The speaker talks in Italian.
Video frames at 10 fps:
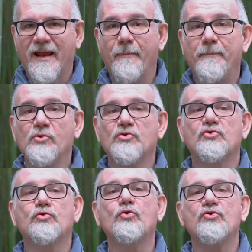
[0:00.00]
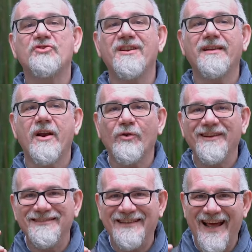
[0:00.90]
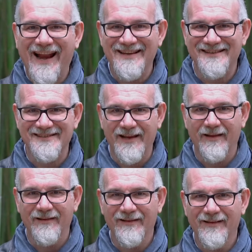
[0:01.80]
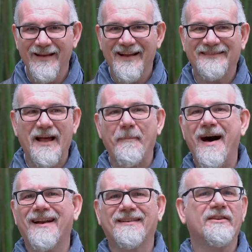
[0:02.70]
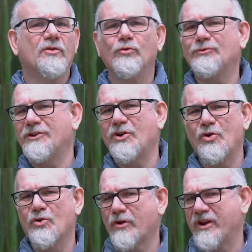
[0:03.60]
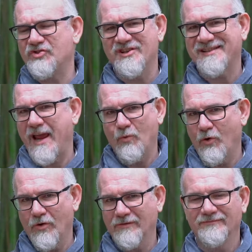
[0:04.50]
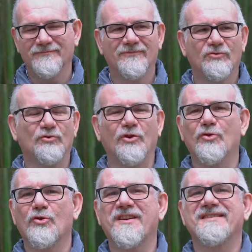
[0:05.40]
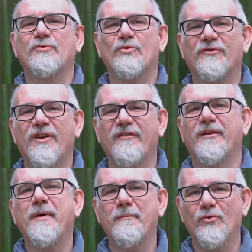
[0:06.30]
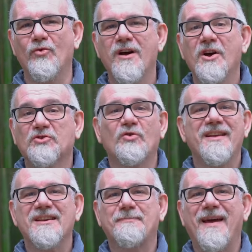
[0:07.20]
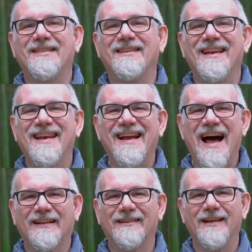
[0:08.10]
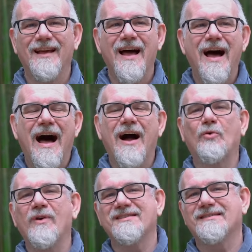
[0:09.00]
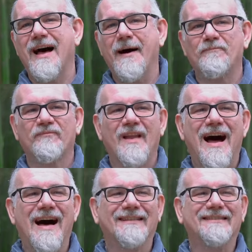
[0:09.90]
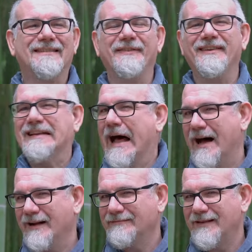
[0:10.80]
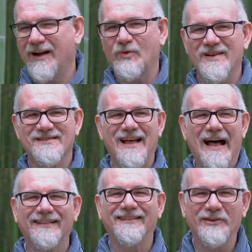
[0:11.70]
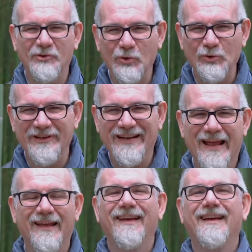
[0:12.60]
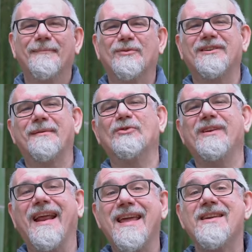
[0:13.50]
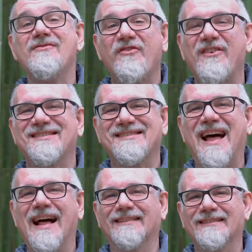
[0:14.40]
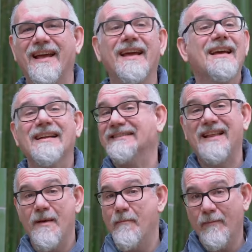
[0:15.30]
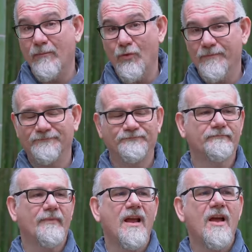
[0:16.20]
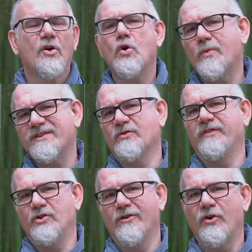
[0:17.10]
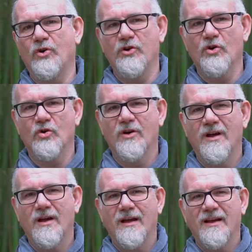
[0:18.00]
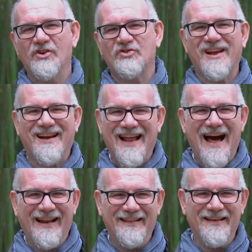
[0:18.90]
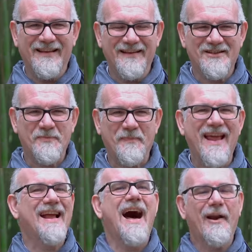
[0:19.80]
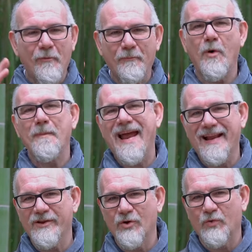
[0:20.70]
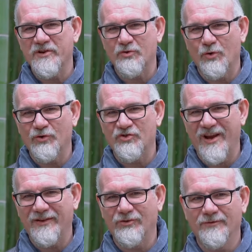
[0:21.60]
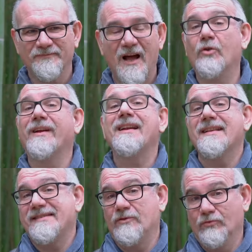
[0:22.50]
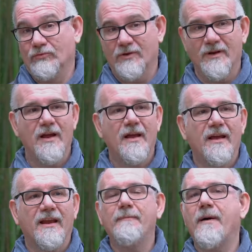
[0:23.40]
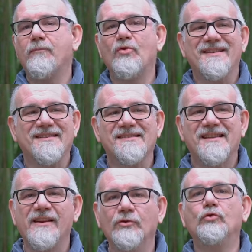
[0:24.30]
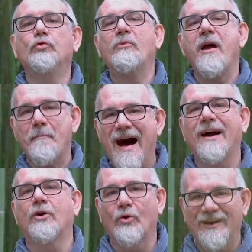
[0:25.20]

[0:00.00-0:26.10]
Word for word: che più suscitano interesse da parte di tutti coloro che ci seguono, tutti coloro che seguono Forever Bambù, sono gli aspetti legati a questa attività, a questa attitudine, potremmo dire, infestante del bambù. Con questo video voglio cercare di spiegare un po' meglio questo concetto. Allora, innanzitutto, il bambù esiste in due macro